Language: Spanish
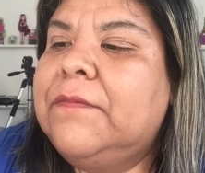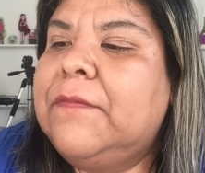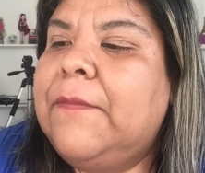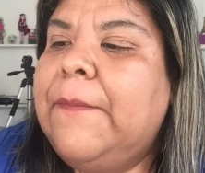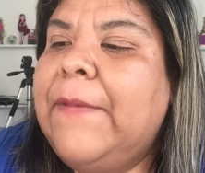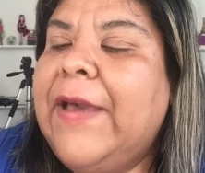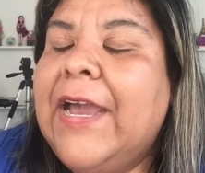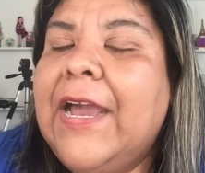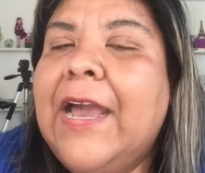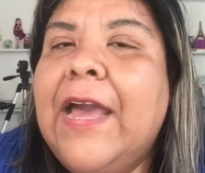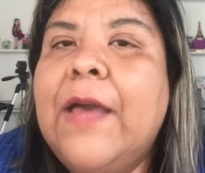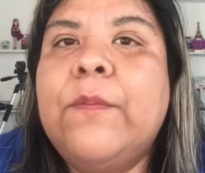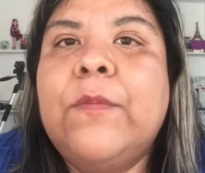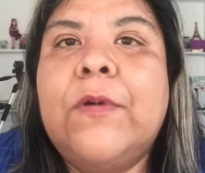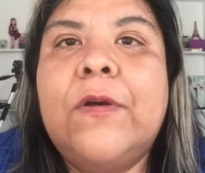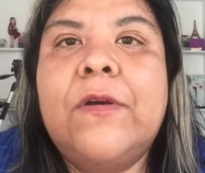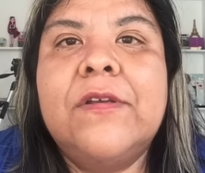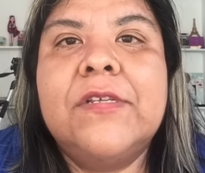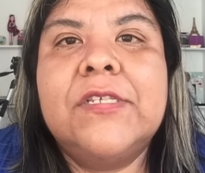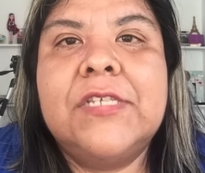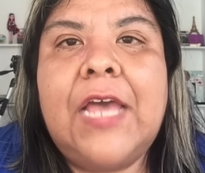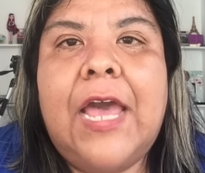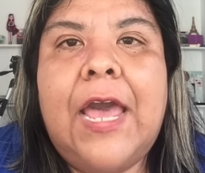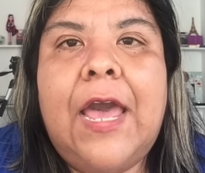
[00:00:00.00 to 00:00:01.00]

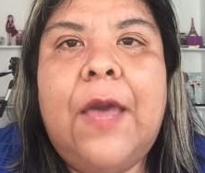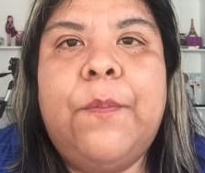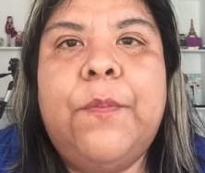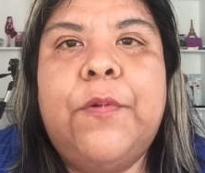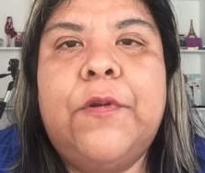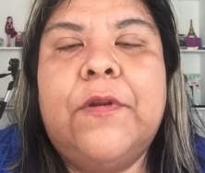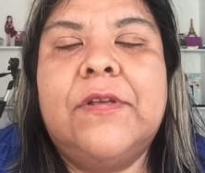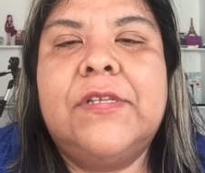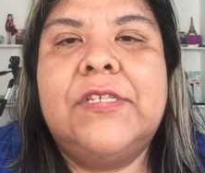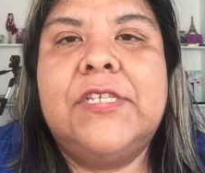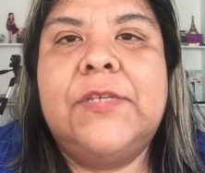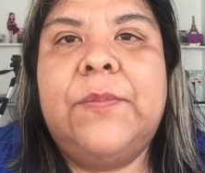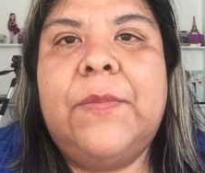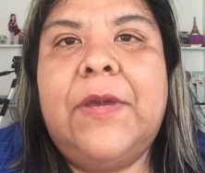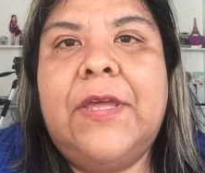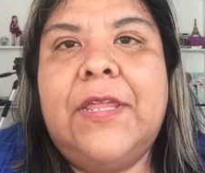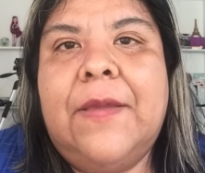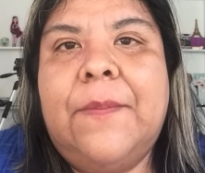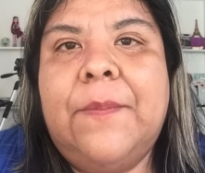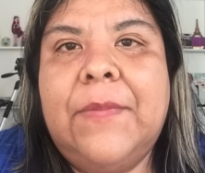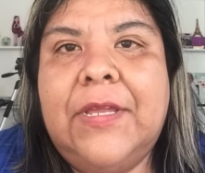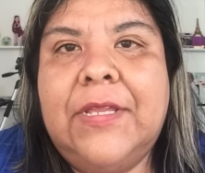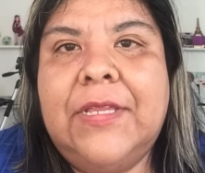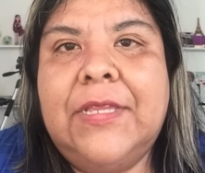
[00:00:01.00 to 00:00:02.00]
bajamos
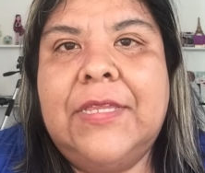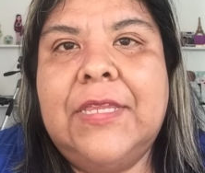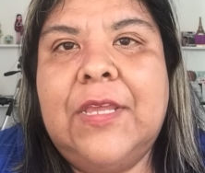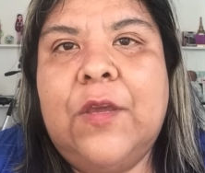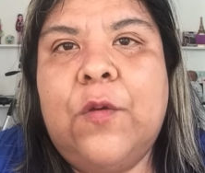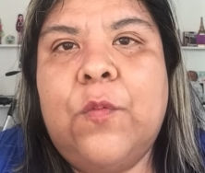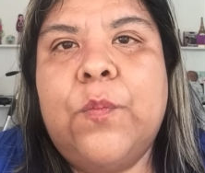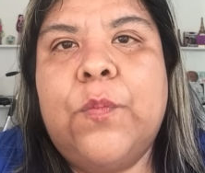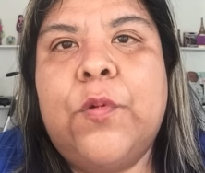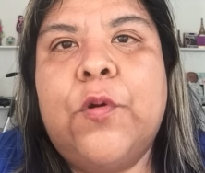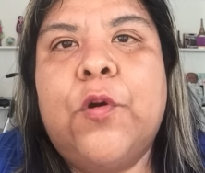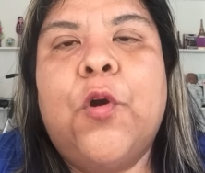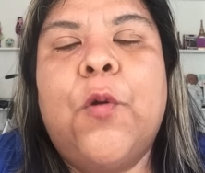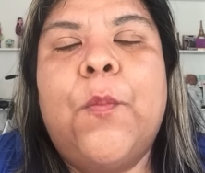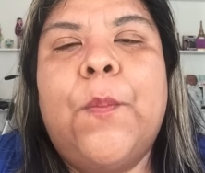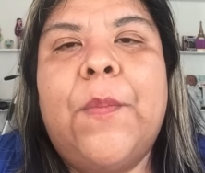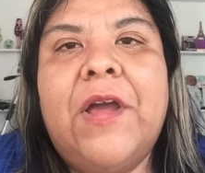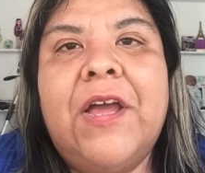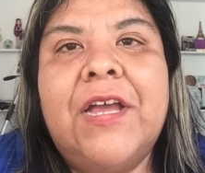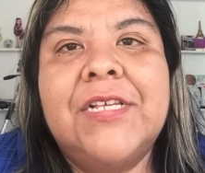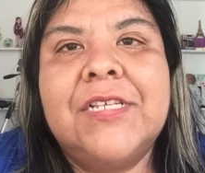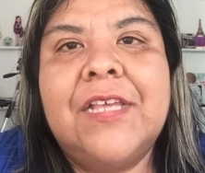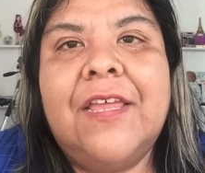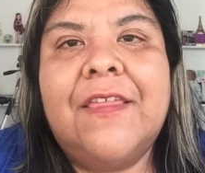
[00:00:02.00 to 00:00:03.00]
aproximadamente un poco
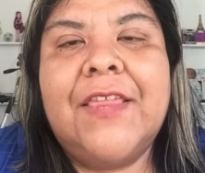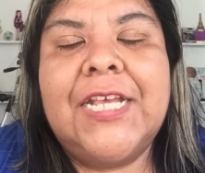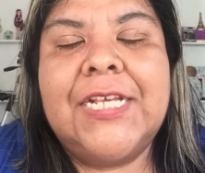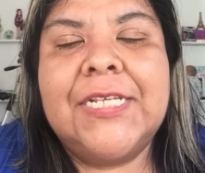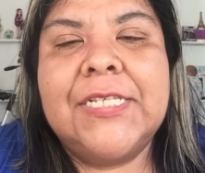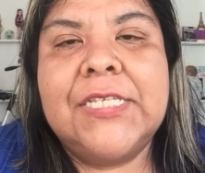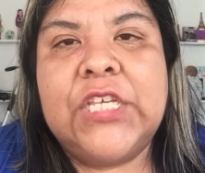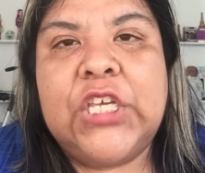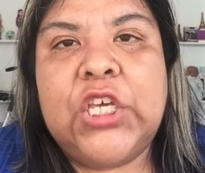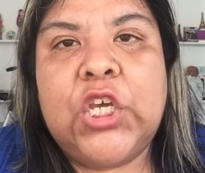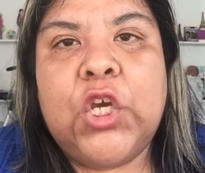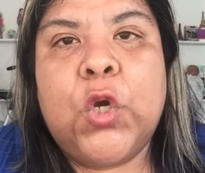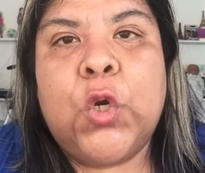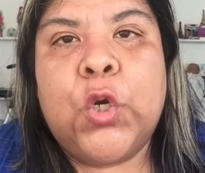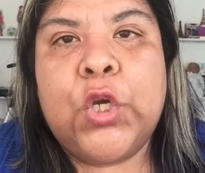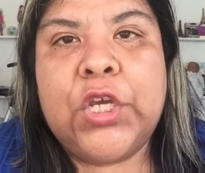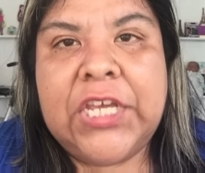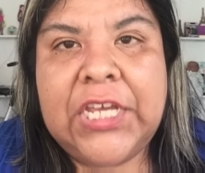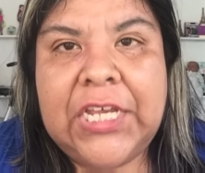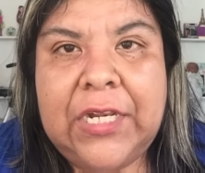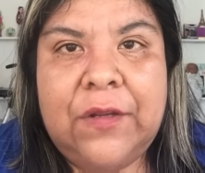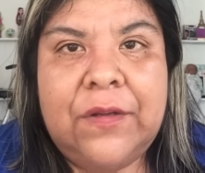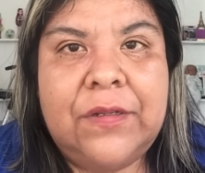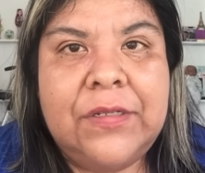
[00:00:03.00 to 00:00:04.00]
más de 5
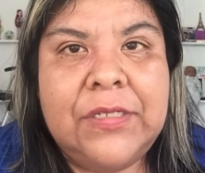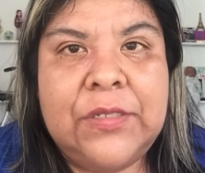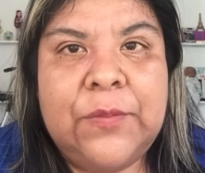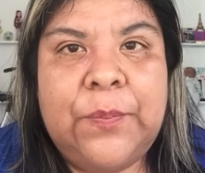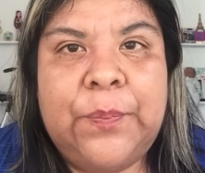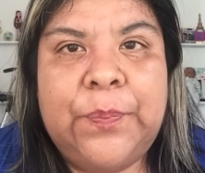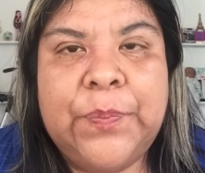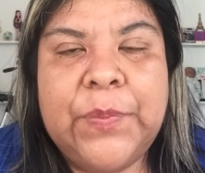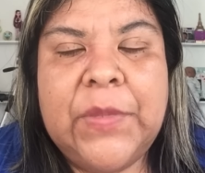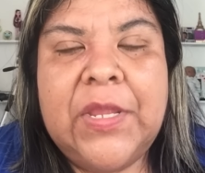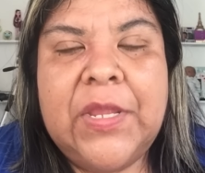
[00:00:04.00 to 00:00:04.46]
kilos